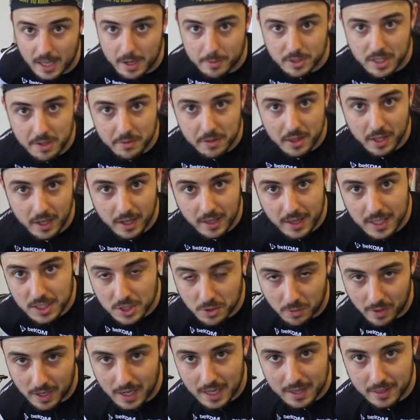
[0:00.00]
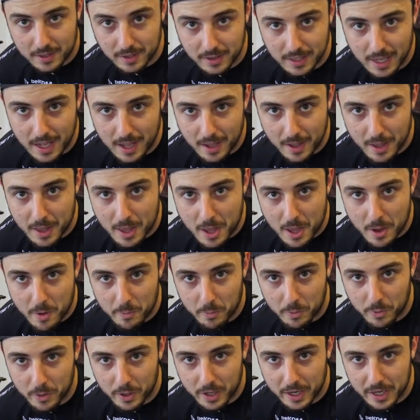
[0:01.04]
tenemos la bicicleta sobre la cinta,
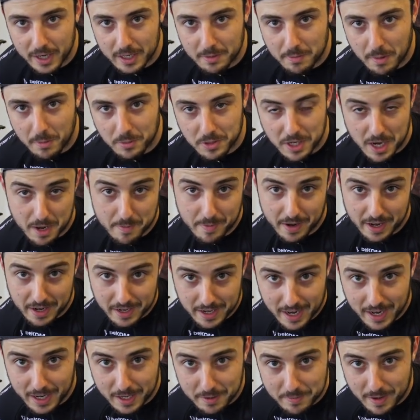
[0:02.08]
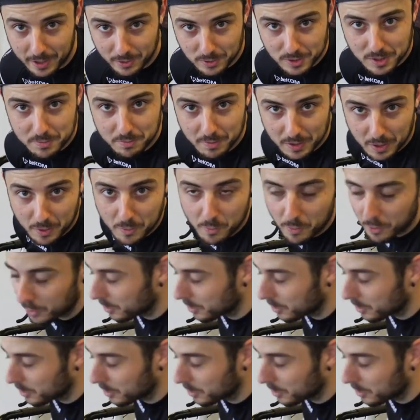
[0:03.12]
pues vamos a llamar a Iñaki para que nos explique un